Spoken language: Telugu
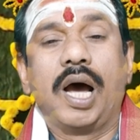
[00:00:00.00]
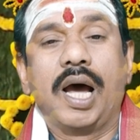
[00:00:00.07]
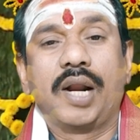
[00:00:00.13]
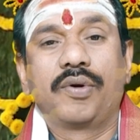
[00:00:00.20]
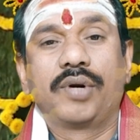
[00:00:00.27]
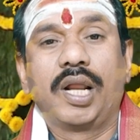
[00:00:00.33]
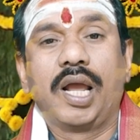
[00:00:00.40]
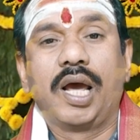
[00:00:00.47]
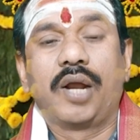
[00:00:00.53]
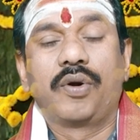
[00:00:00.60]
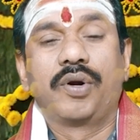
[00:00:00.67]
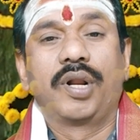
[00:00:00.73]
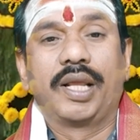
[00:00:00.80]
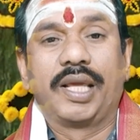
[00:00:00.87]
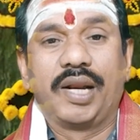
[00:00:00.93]
ఆరవ నెల
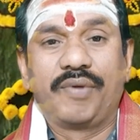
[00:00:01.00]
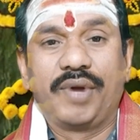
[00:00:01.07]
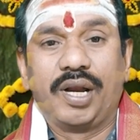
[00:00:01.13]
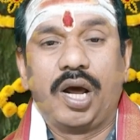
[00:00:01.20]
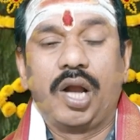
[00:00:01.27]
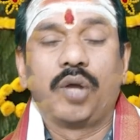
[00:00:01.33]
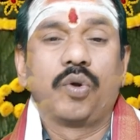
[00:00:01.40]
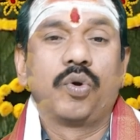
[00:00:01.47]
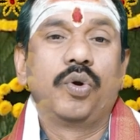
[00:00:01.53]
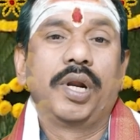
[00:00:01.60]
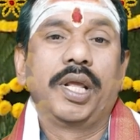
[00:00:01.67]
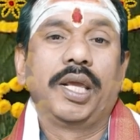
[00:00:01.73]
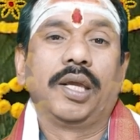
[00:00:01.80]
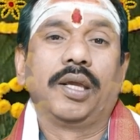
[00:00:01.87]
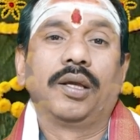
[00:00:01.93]
రెండు వేల ఇరవై నాలుగు
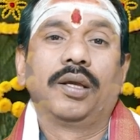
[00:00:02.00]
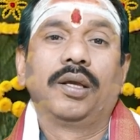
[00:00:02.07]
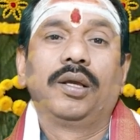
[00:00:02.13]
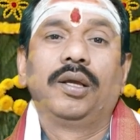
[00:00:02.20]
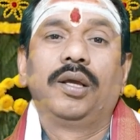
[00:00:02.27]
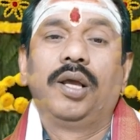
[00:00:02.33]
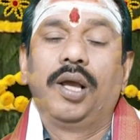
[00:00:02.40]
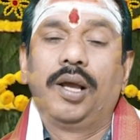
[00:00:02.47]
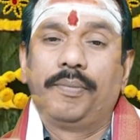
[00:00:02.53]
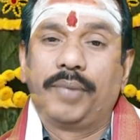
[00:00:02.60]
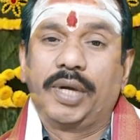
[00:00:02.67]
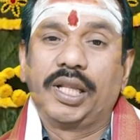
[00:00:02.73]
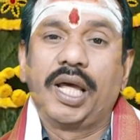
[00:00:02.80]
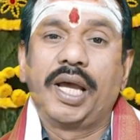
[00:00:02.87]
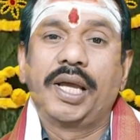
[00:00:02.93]
నుండి
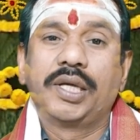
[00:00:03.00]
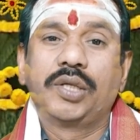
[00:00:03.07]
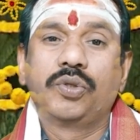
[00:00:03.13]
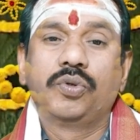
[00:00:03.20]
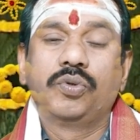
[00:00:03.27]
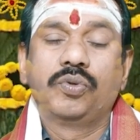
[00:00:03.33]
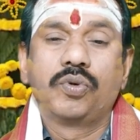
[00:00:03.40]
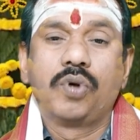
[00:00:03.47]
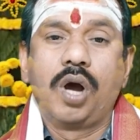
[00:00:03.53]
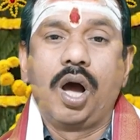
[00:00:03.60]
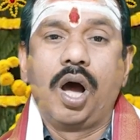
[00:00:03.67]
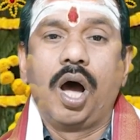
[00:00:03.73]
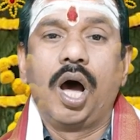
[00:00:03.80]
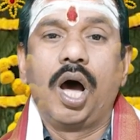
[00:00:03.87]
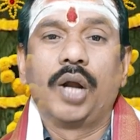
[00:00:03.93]
పదహైదు
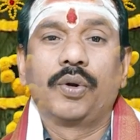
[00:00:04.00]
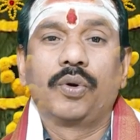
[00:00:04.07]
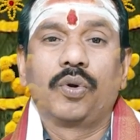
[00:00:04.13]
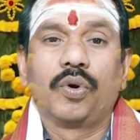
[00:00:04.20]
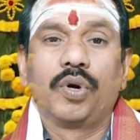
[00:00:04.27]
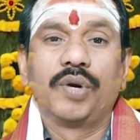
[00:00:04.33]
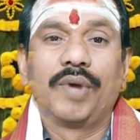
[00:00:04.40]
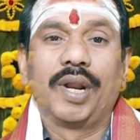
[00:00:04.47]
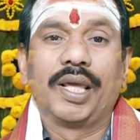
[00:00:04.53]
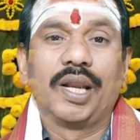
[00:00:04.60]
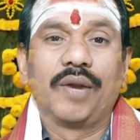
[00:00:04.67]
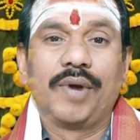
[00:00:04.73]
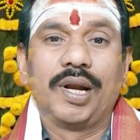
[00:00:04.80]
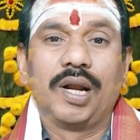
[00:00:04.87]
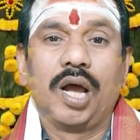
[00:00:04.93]
ఆరు రెండు వేల
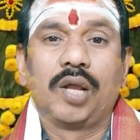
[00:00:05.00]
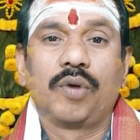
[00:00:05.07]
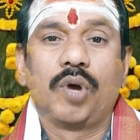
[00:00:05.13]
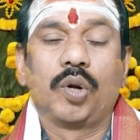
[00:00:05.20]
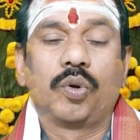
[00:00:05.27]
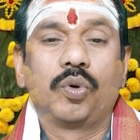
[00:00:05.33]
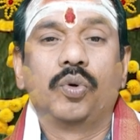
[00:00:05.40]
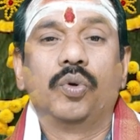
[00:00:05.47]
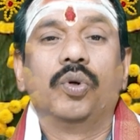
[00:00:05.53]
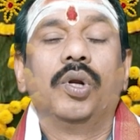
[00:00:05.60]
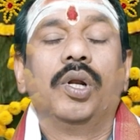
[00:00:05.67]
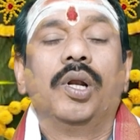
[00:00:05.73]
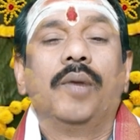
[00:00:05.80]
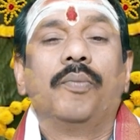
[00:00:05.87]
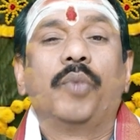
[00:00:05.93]
ఇరవై నాలుగు వరకు
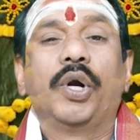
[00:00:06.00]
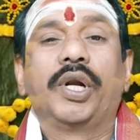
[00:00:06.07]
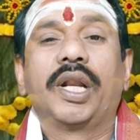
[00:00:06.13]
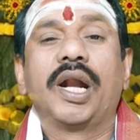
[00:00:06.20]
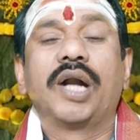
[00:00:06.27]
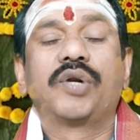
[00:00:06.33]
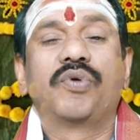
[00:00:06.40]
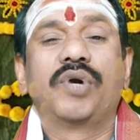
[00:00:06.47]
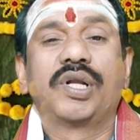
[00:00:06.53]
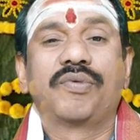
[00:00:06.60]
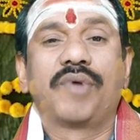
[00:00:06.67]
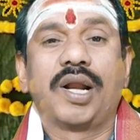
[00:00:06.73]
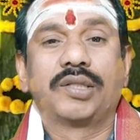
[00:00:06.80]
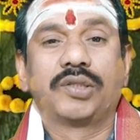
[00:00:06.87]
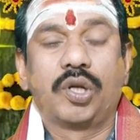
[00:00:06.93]
పుట్టినటువంటి
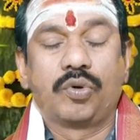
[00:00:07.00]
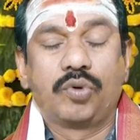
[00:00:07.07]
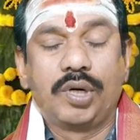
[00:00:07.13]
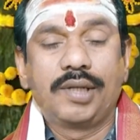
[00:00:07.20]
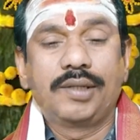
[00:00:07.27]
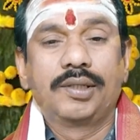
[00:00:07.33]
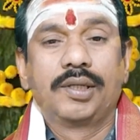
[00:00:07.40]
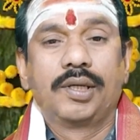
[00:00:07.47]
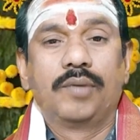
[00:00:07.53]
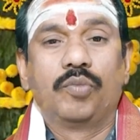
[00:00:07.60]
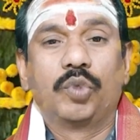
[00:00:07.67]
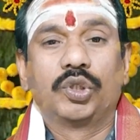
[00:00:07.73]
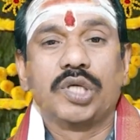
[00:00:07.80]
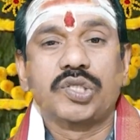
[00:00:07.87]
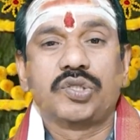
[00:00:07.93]
వారందరూ కూడా
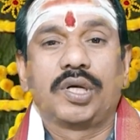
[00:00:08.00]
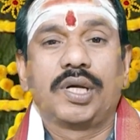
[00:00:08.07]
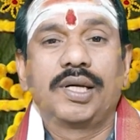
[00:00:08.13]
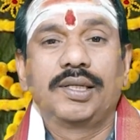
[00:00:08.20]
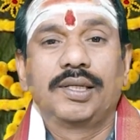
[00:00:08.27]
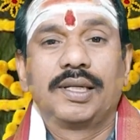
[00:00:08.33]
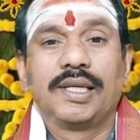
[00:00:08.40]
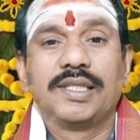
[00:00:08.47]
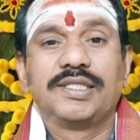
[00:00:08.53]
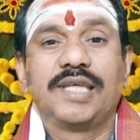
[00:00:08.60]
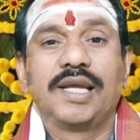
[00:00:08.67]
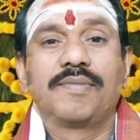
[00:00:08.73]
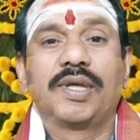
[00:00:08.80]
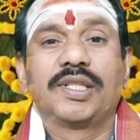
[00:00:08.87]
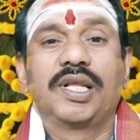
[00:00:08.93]
ముందస్తుగా
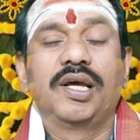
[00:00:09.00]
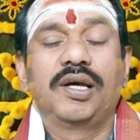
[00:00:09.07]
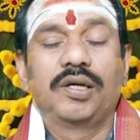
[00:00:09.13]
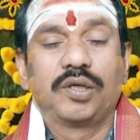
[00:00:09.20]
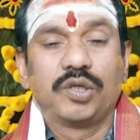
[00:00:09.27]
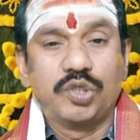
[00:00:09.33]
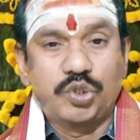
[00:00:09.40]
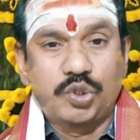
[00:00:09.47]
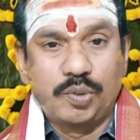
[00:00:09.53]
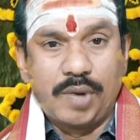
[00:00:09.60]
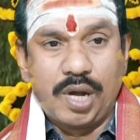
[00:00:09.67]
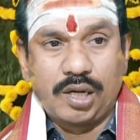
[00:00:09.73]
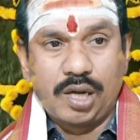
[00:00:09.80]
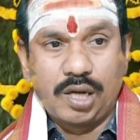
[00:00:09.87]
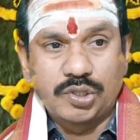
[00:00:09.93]
జన్మదిన
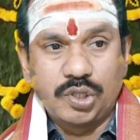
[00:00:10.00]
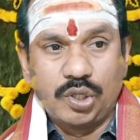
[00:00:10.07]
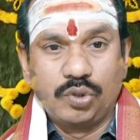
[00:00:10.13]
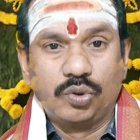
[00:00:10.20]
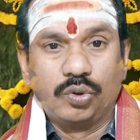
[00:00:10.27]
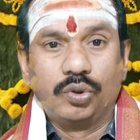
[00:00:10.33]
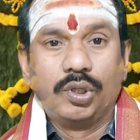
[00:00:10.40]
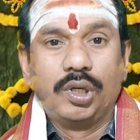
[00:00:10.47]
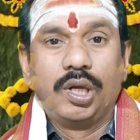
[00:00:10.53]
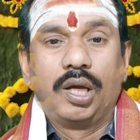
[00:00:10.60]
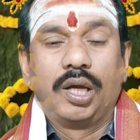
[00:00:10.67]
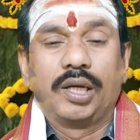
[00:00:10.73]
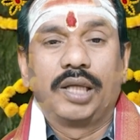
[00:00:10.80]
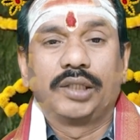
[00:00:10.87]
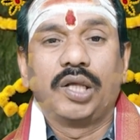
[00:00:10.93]
శుభాకాంక్షలు
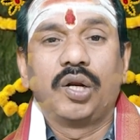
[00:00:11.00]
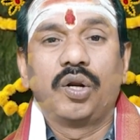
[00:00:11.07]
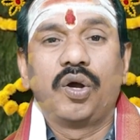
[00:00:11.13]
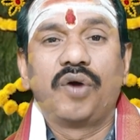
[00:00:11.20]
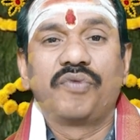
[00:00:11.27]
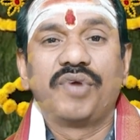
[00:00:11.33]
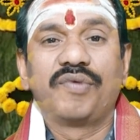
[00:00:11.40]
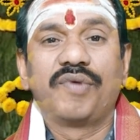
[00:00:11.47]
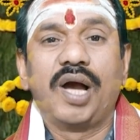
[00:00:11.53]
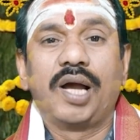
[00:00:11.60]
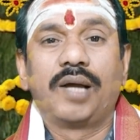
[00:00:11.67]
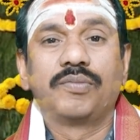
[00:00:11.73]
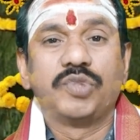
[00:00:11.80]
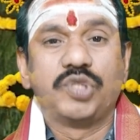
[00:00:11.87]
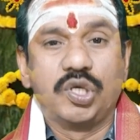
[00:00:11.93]
గతంలో
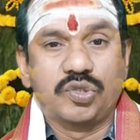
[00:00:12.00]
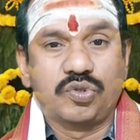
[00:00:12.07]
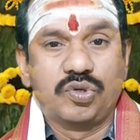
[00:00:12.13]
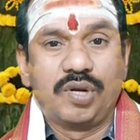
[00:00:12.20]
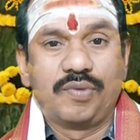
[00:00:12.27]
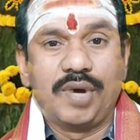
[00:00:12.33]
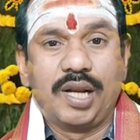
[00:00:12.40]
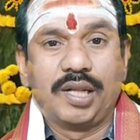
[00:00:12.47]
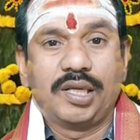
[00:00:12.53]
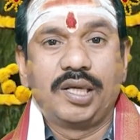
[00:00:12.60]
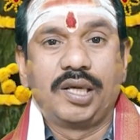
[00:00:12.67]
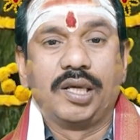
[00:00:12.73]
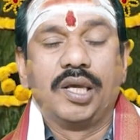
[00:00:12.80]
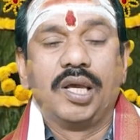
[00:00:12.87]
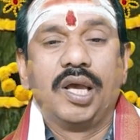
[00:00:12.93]
వివాహం చేసుకున్న
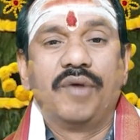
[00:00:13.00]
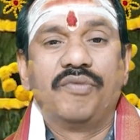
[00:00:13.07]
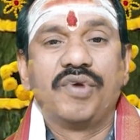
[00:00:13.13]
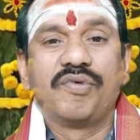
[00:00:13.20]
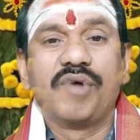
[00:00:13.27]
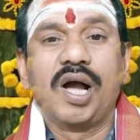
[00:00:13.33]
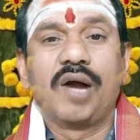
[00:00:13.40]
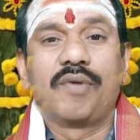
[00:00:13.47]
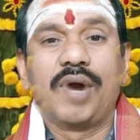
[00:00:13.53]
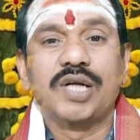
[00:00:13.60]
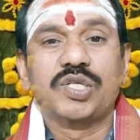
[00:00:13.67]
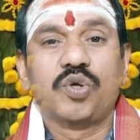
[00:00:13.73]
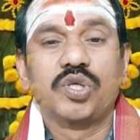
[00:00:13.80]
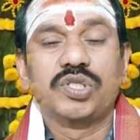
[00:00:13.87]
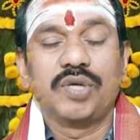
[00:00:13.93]
వారికి వివాహ
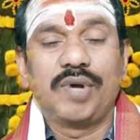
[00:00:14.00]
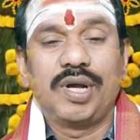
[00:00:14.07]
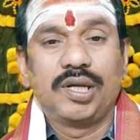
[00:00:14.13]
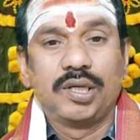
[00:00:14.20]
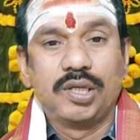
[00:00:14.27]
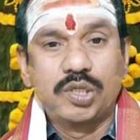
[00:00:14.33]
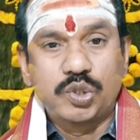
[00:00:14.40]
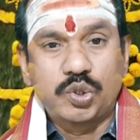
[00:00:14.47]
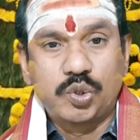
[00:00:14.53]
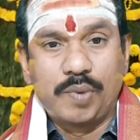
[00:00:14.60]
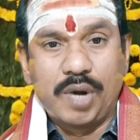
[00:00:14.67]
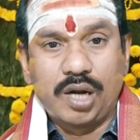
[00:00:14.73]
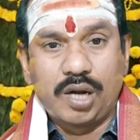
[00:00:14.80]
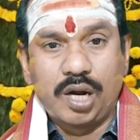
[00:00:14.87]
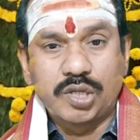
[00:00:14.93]
వార్షికోత్సవ
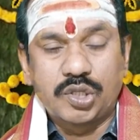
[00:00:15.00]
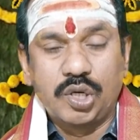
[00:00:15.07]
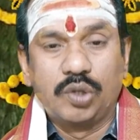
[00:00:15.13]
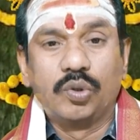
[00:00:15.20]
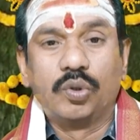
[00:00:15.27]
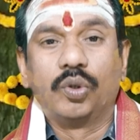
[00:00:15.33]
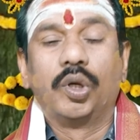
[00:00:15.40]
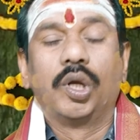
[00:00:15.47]
శుభాకాంక్షలు